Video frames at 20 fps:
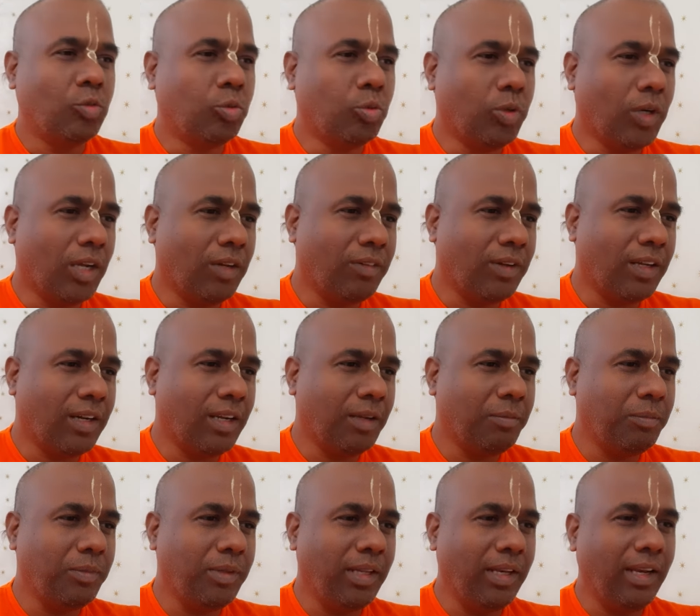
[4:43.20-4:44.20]

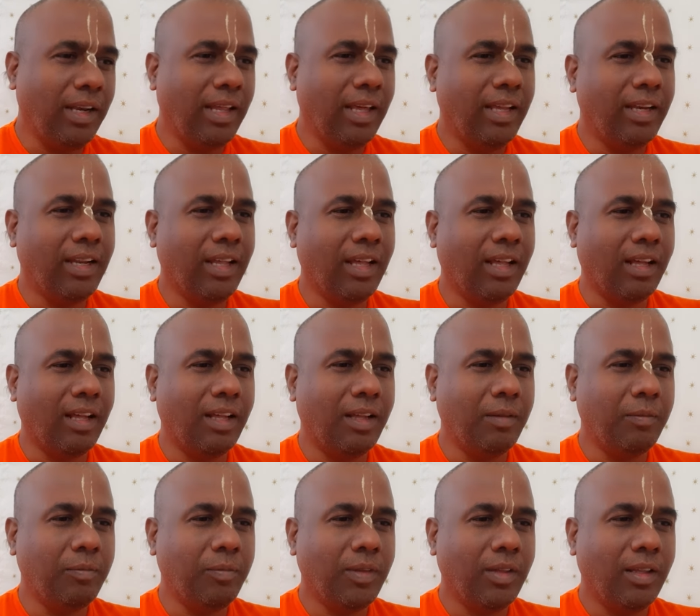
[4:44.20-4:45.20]
துறவரம் இல்லைன்னா
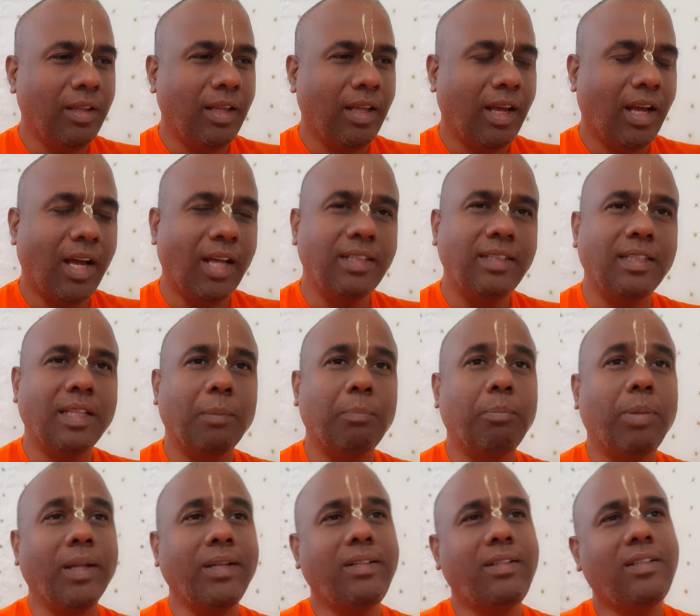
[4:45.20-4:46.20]
அந்த
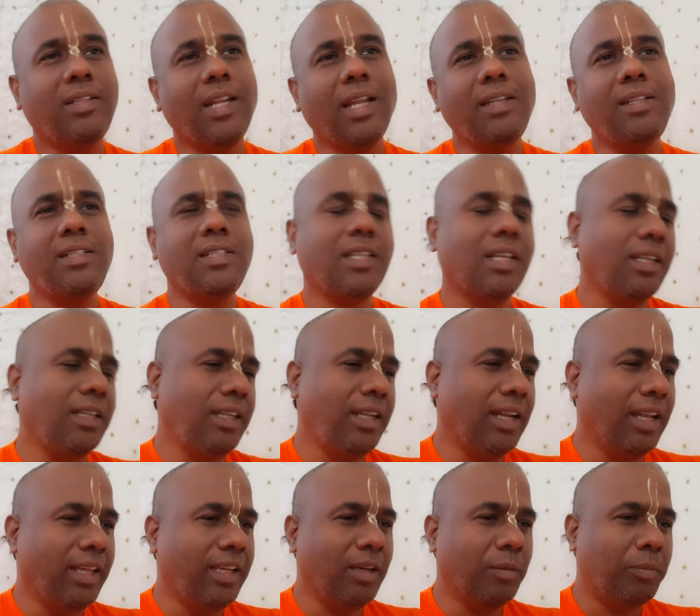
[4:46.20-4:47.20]
பற்றற்ற
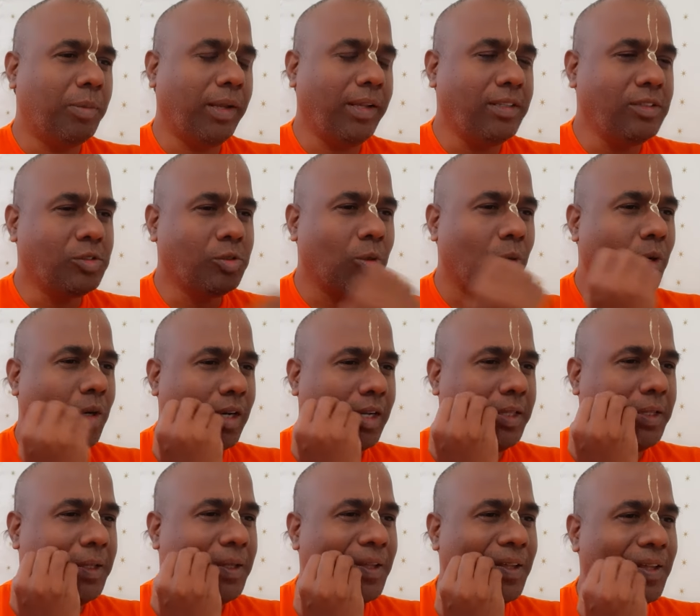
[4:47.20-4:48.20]
நிலை அப்படின்னு
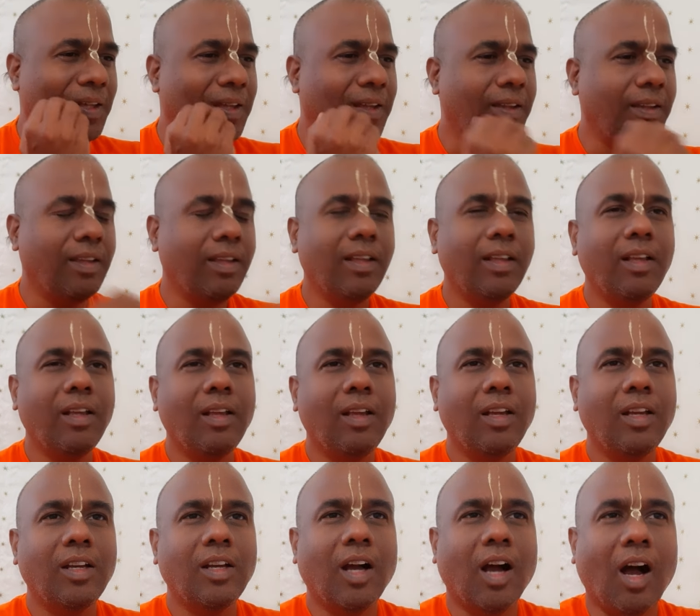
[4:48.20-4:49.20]
சொல்கிறது
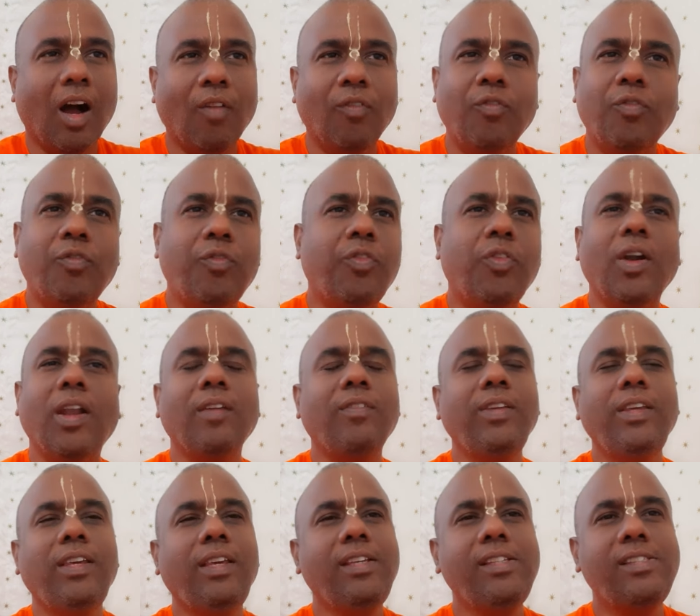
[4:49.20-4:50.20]

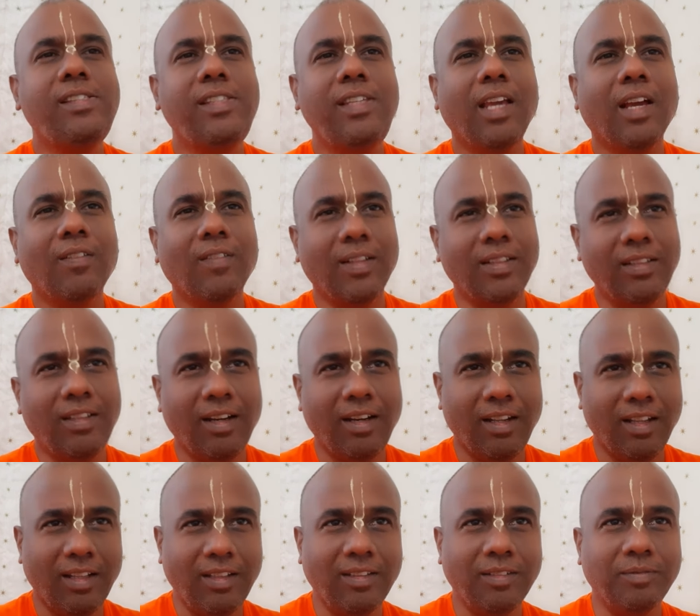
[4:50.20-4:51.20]
அவ்வளவு ஈஸியாக
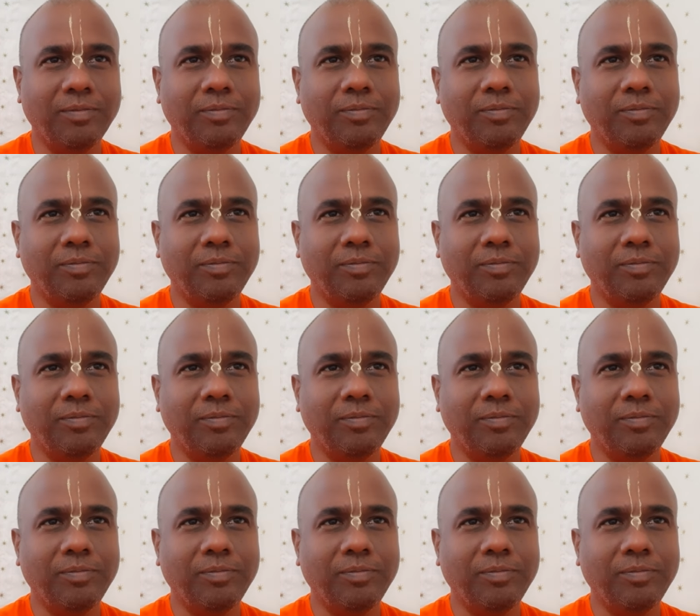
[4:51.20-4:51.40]
வந்துடுறாது